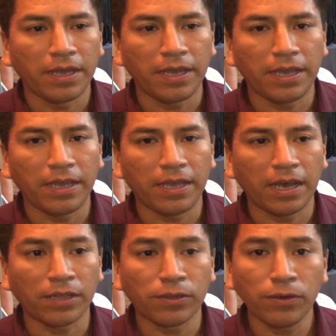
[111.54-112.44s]
eh,
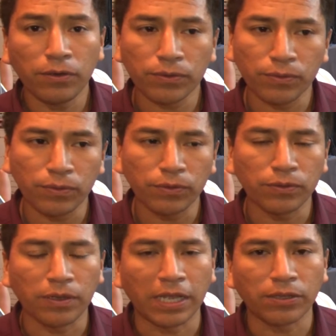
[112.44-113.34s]
a todos
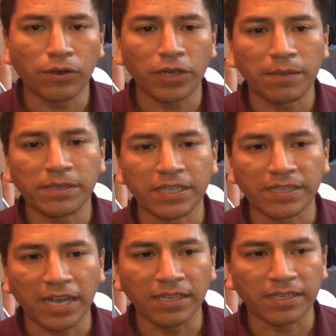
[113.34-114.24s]
sus lectores,
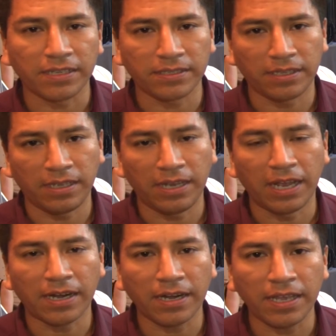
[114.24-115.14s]
visitantes en
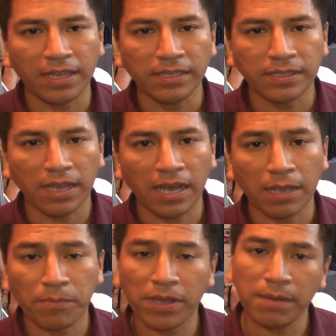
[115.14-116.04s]
las redes, a
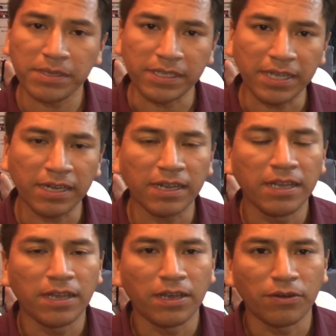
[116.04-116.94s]
que puedan visitar
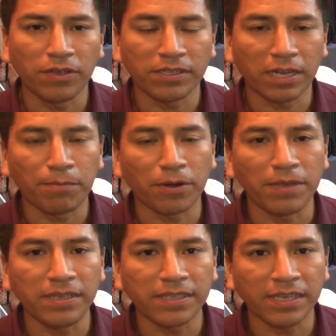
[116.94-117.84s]
nuestras
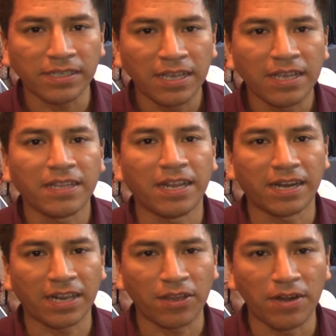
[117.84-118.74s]
provincias de la
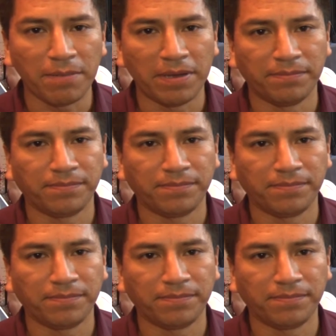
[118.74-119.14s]
región Lima.